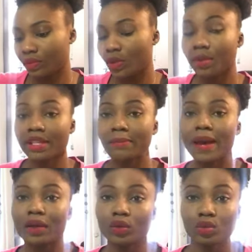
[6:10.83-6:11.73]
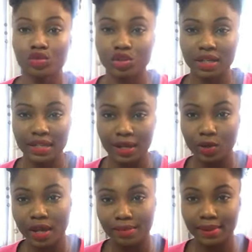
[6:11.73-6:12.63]
demander pardon aux gens qu'elle a
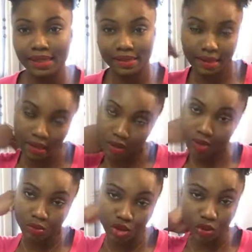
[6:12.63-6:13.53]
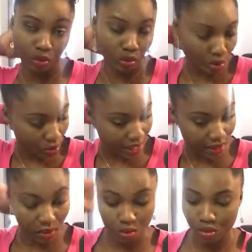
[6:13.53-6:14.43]
eu à blesser. D'accord Moi, j'ai trop d'eau là
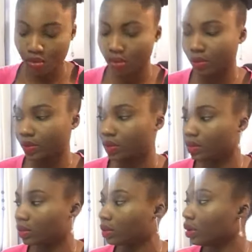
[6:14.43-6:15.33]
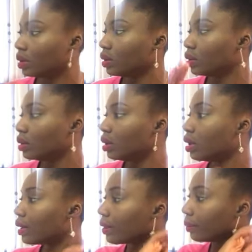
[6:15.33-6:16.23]
qui coule sur mon cou.
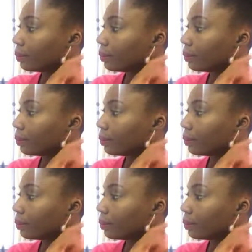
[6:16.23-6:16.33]
Ok.